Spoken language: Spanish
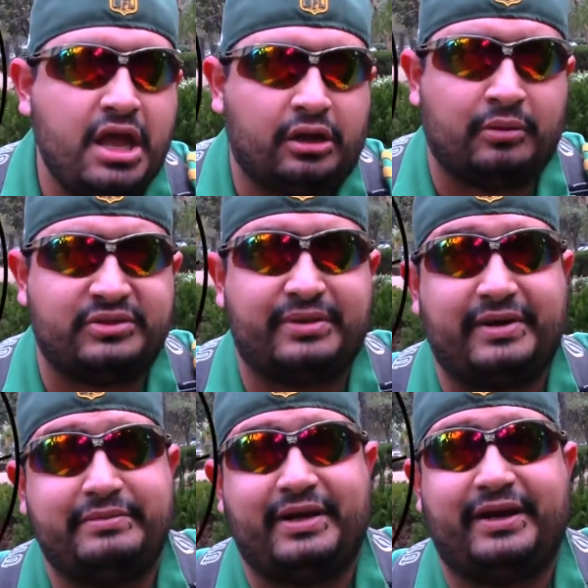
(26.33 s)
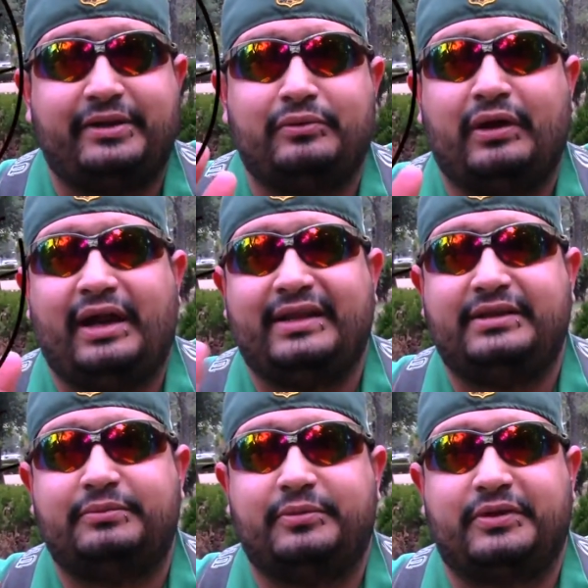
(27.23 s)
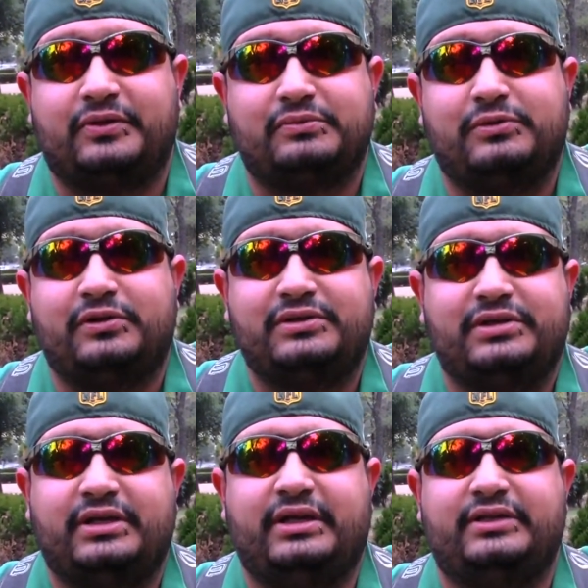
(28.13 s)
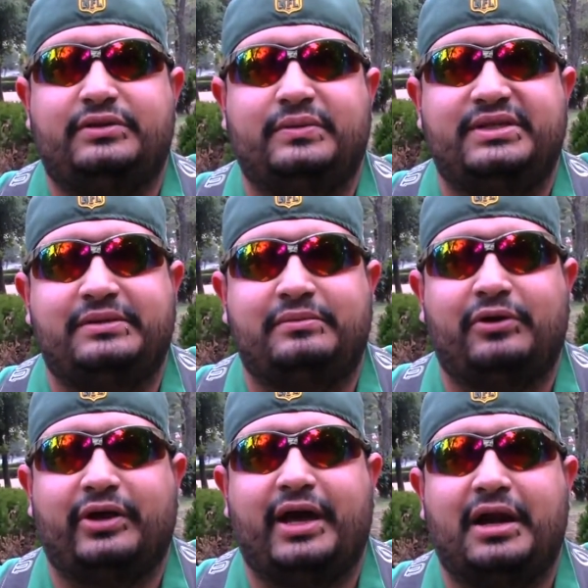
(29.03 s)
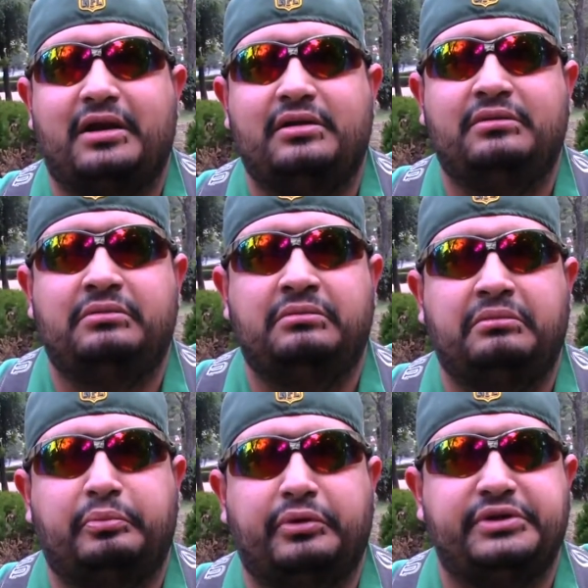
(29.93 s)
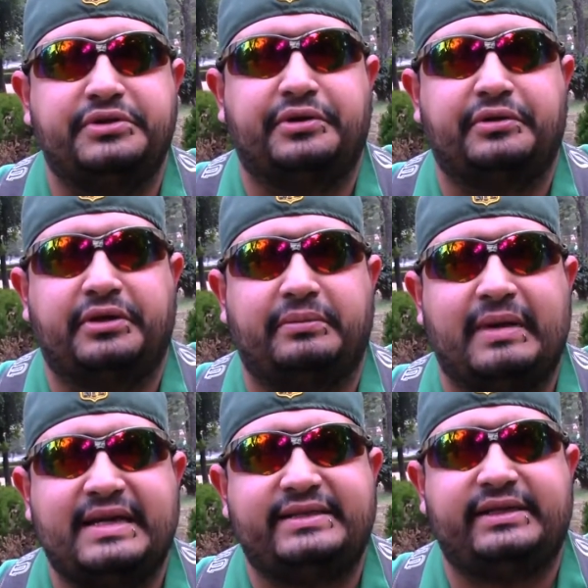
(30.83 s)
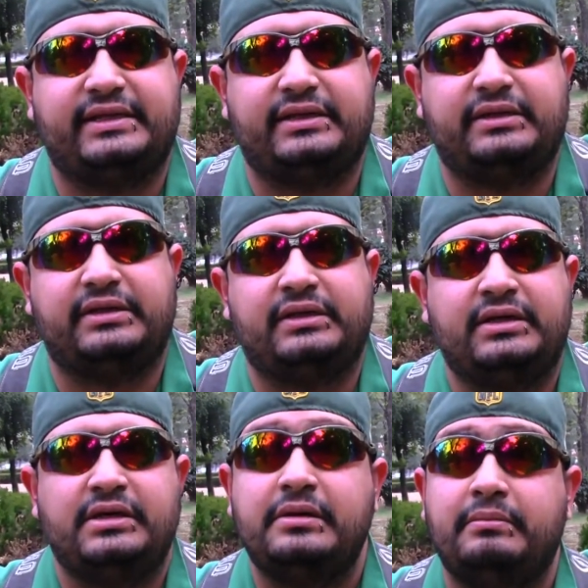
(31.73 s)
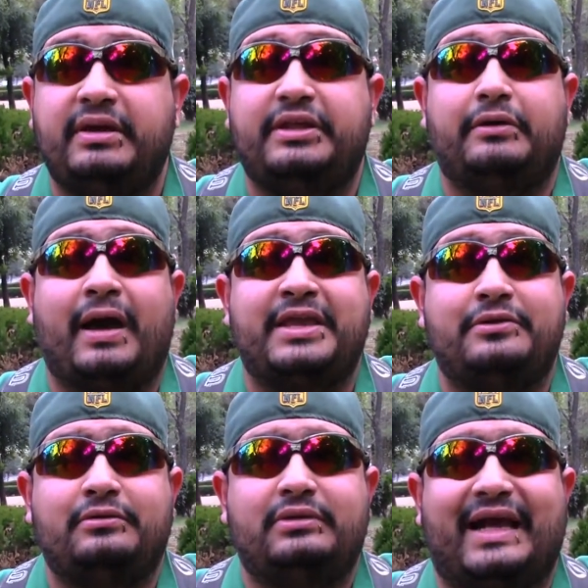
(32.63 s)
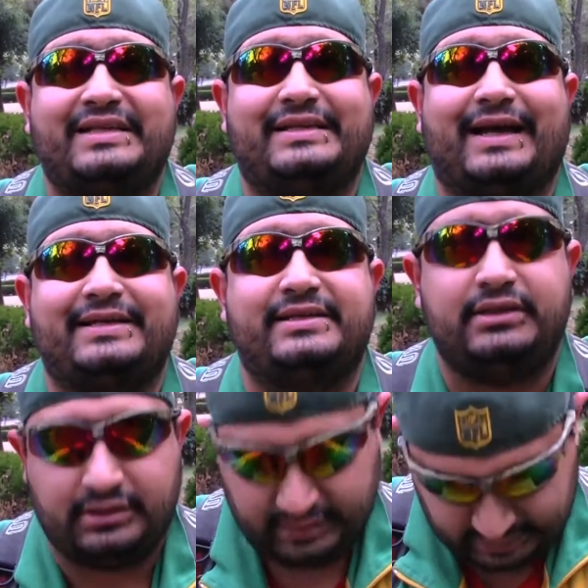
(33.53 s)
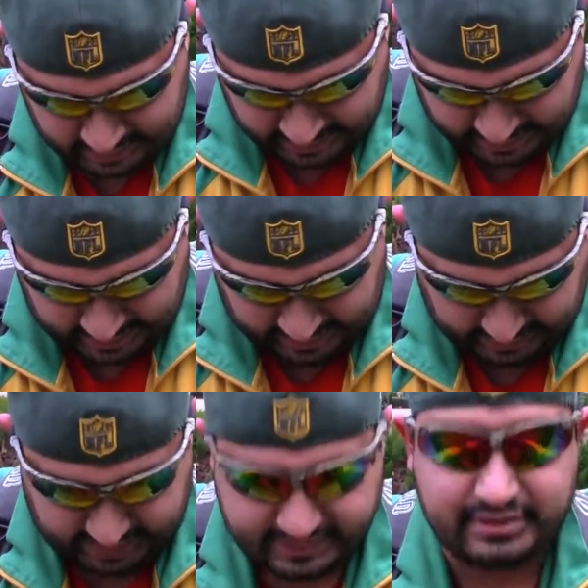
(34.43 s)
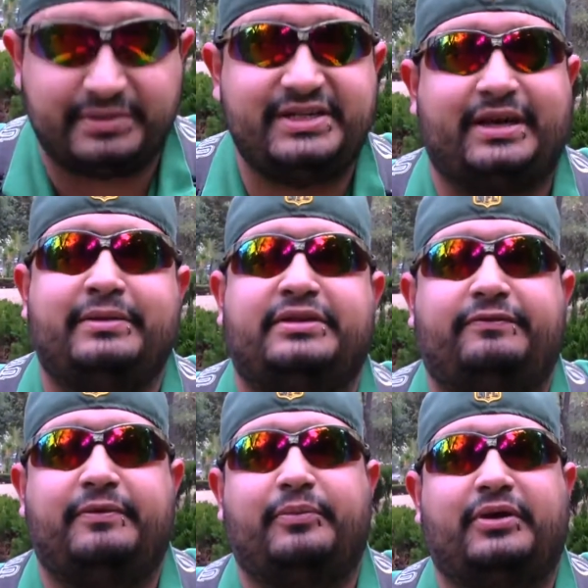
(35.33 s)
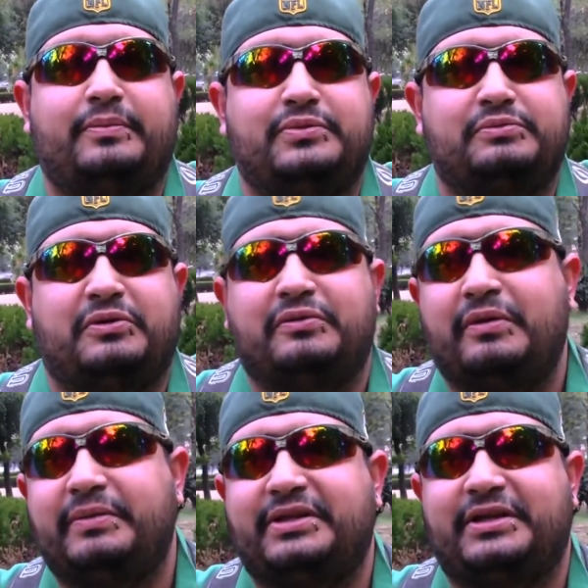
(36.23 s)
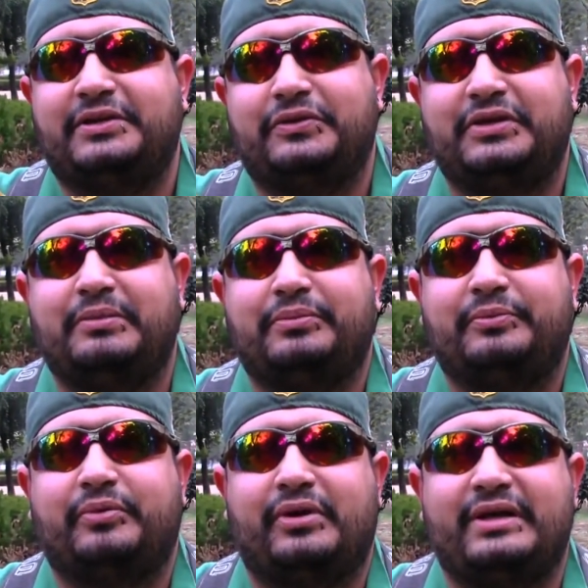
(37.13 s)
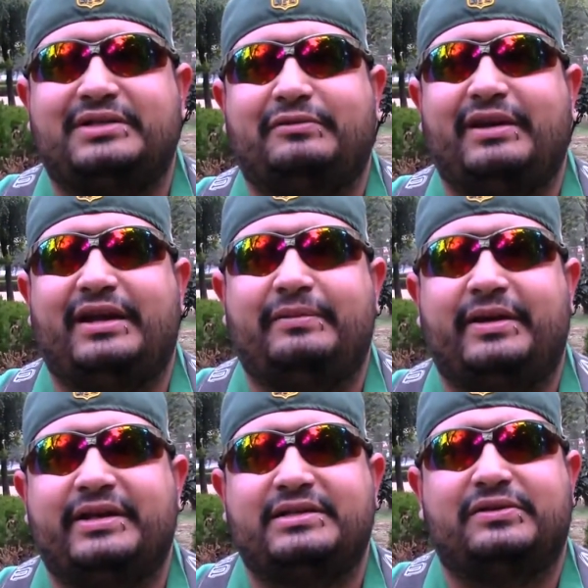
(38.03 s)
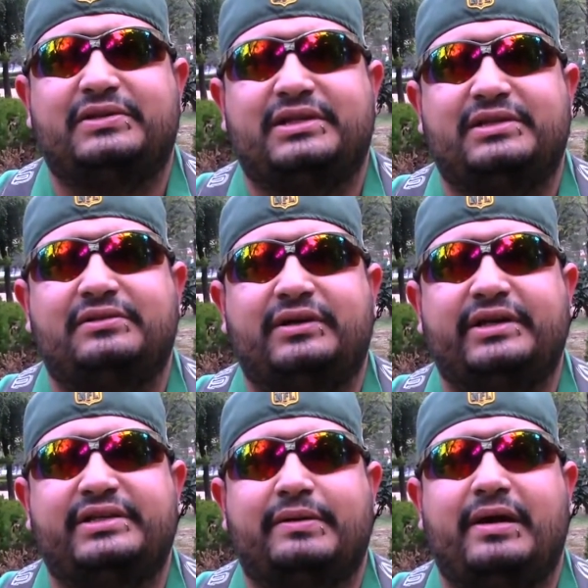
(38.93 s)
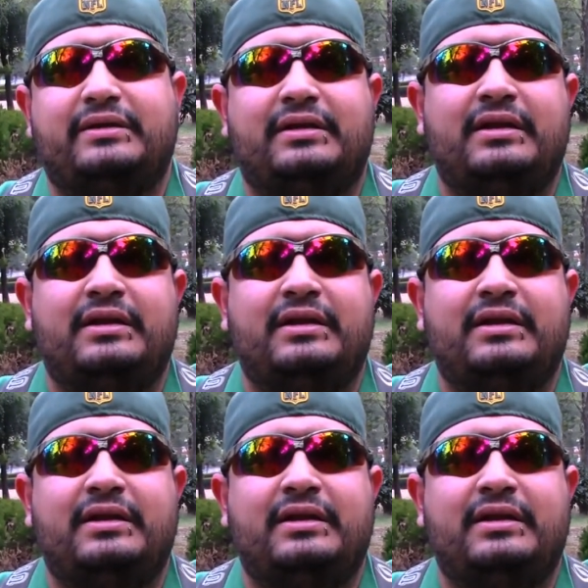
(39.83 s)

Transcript: como sabrán, me alejé un gran tiempo de los blogs. Estuve sin bloguear, pues yo creo que más de medio año, casi casi. Y esto básicamente fue porque, pues bueno, no había tenido tiempo por la escuela y varias cosas, ¿no? Que estaban